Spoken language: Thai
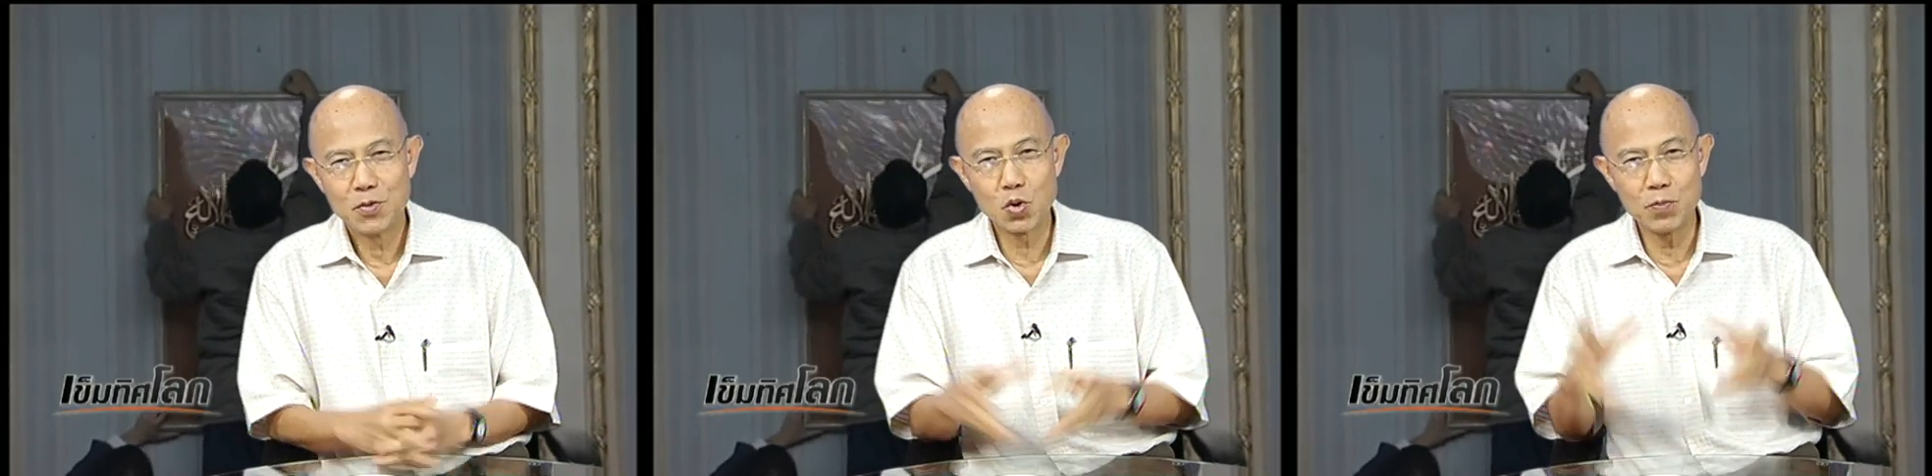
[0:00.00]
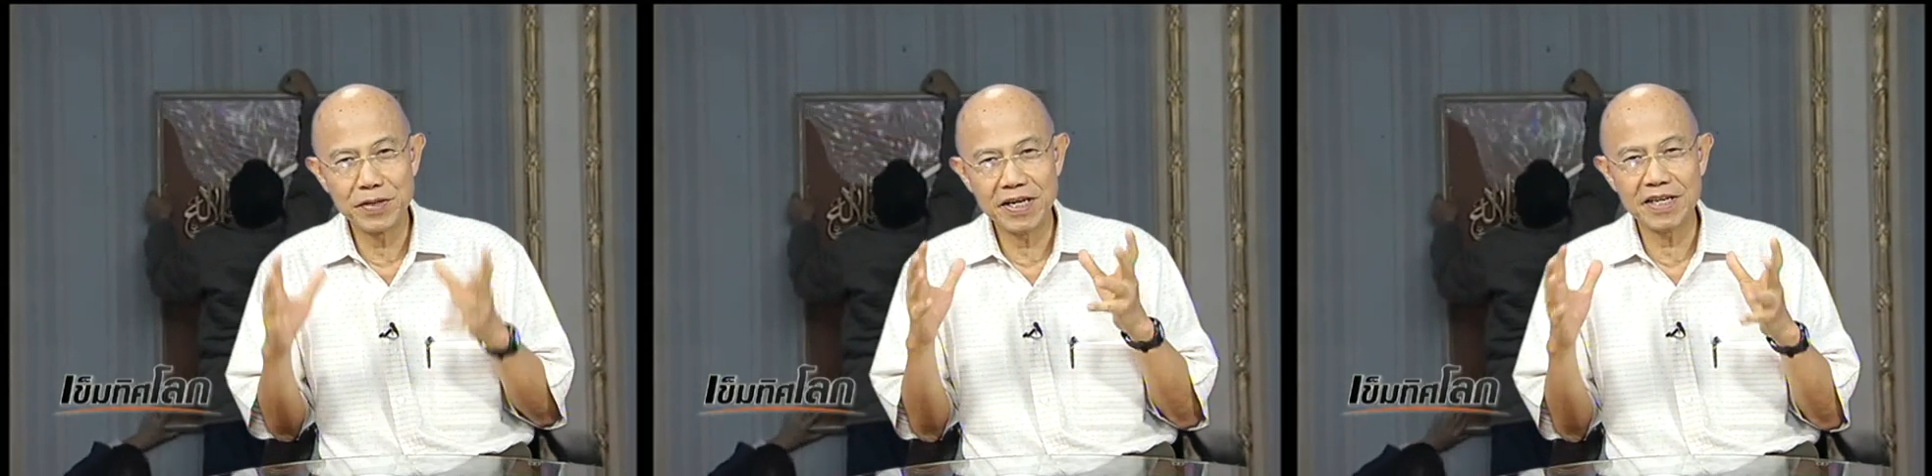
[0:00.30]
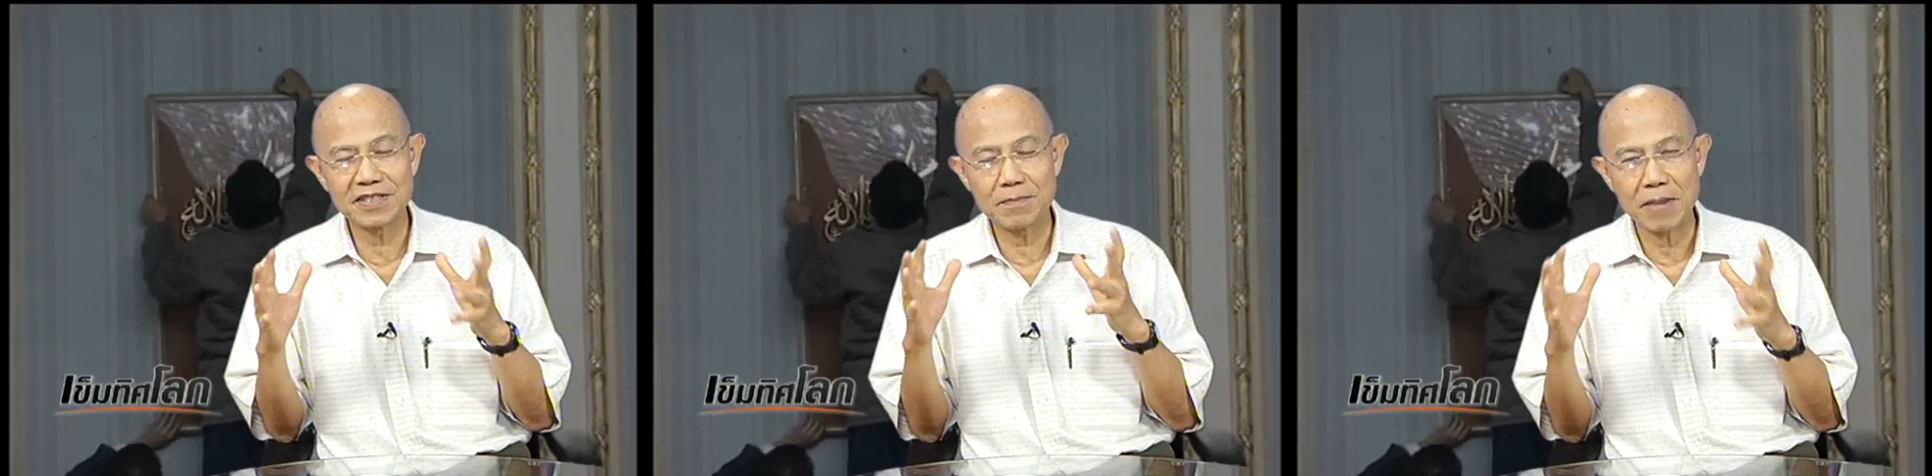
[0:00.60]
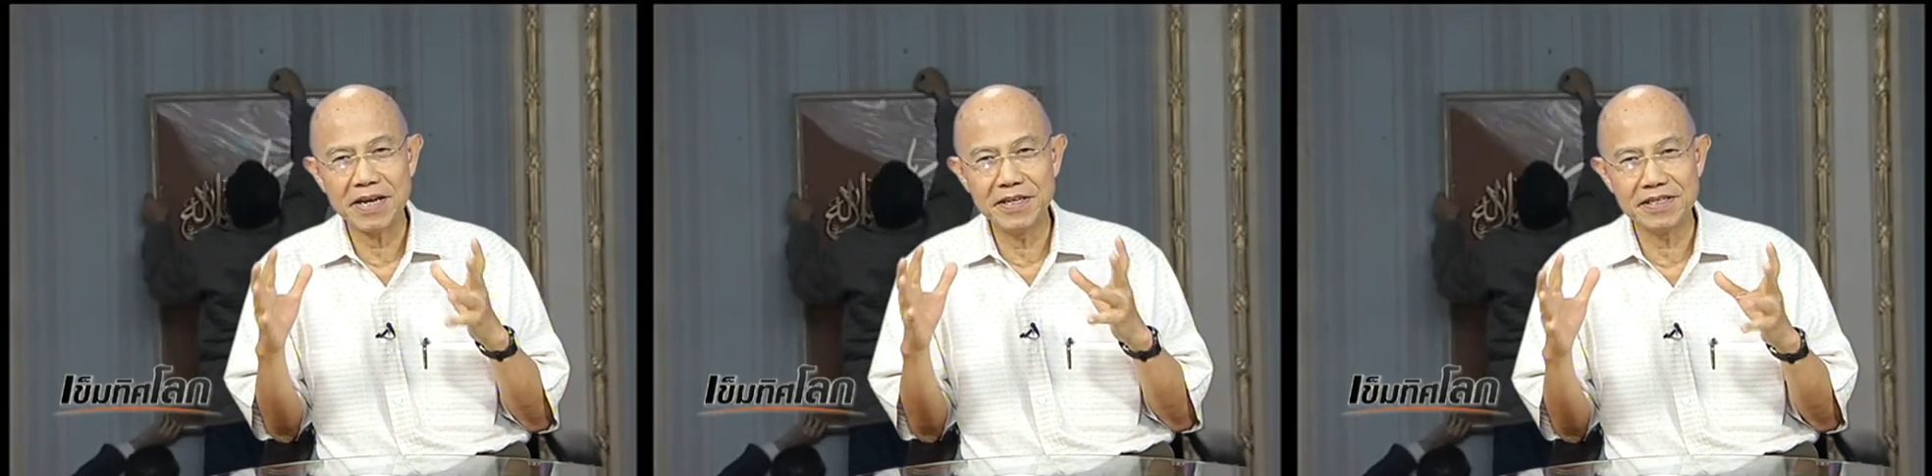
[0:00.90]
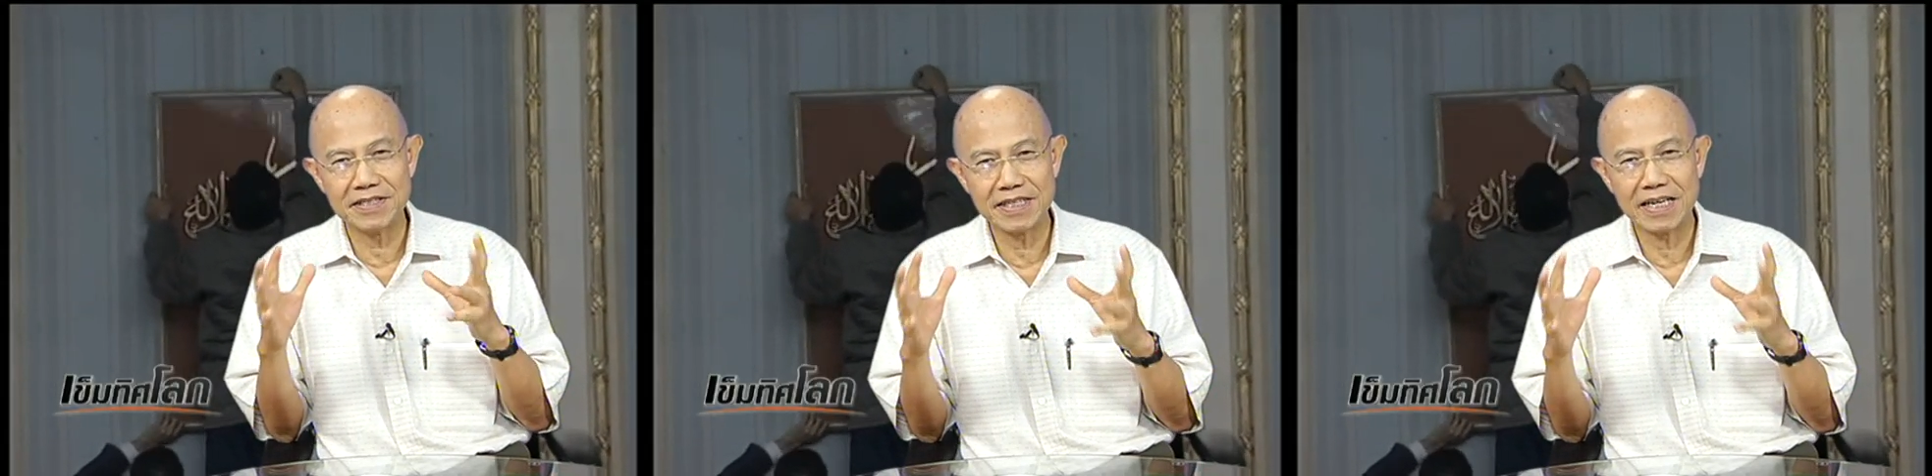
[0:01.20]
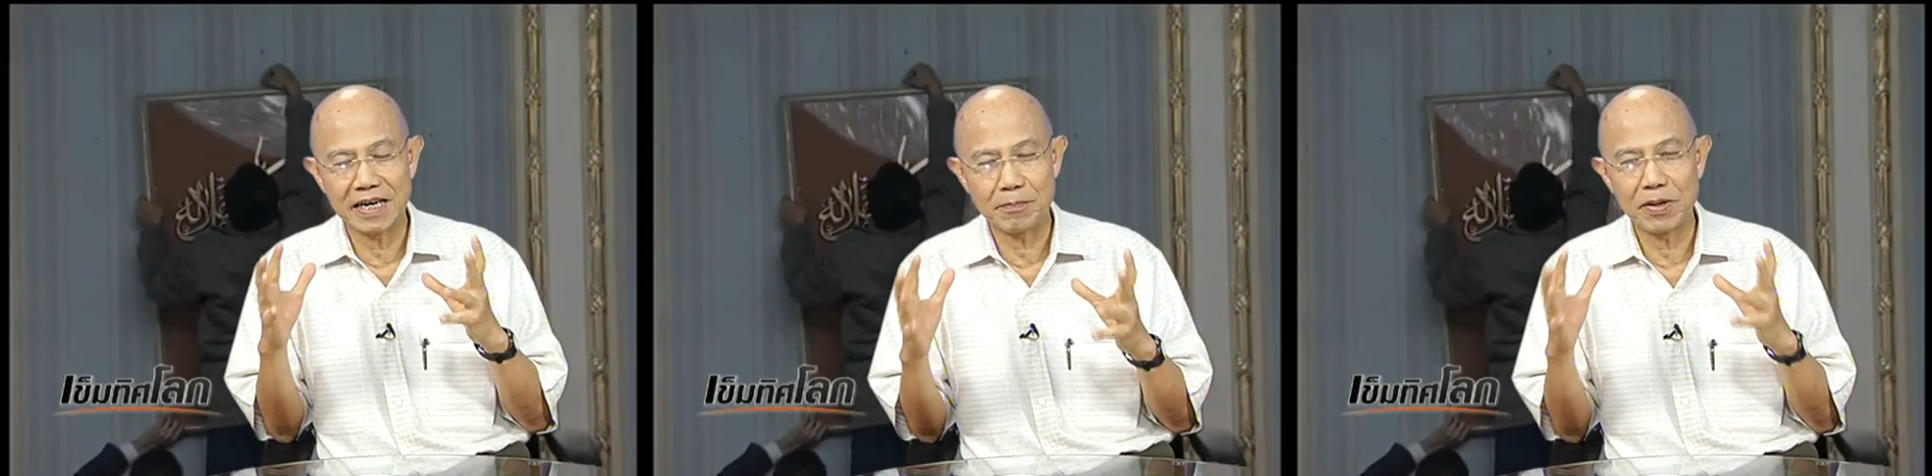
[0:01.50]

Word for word: รูปนี้สมัยหนึ่งเนี่ย